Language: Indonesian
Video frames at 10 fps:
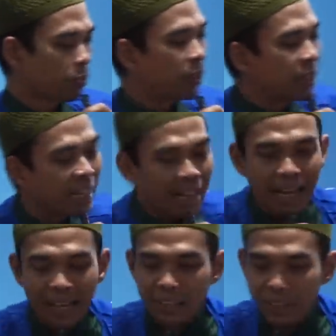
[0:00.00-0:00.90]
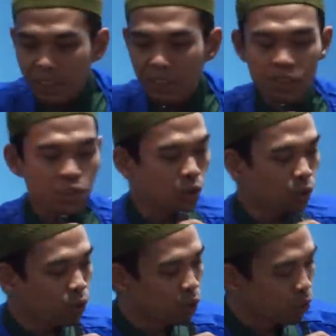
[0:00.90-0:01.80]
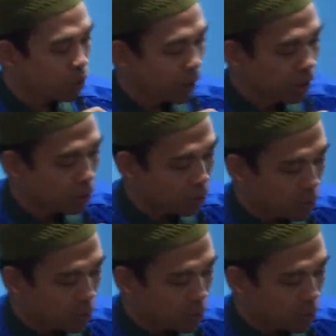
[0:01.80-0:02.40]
Penyerahan diri seutuhnya itu